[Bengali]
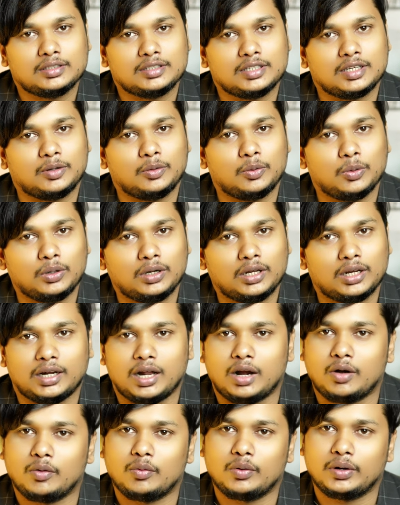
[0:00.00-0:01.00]
যে কোনটার
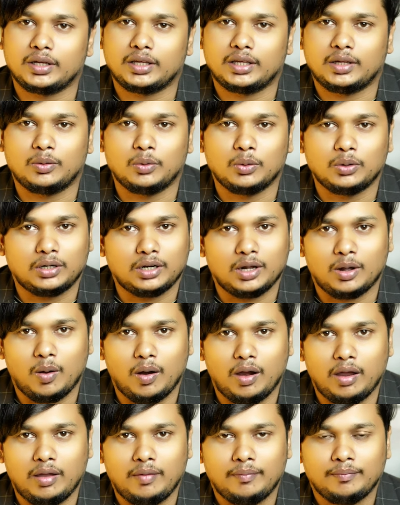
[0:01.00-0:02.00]
কারণে কোনটা
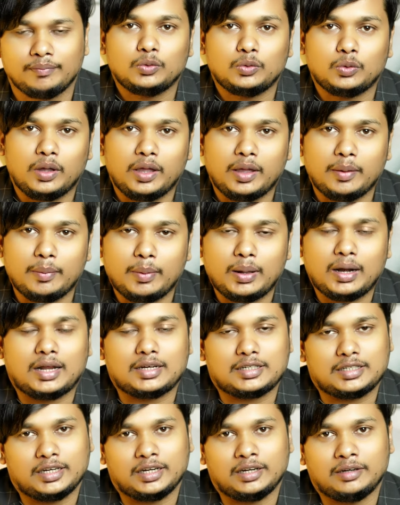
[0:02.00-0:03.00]
হয় তো এবার
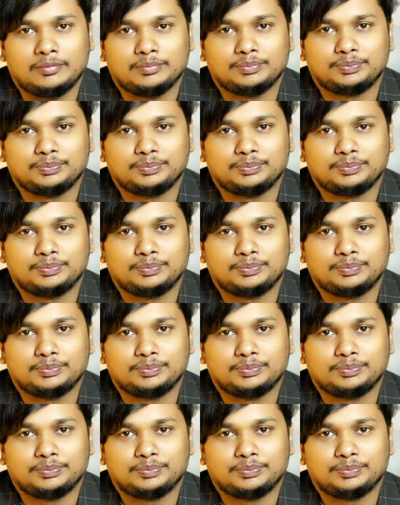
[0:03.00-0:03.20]
আসেন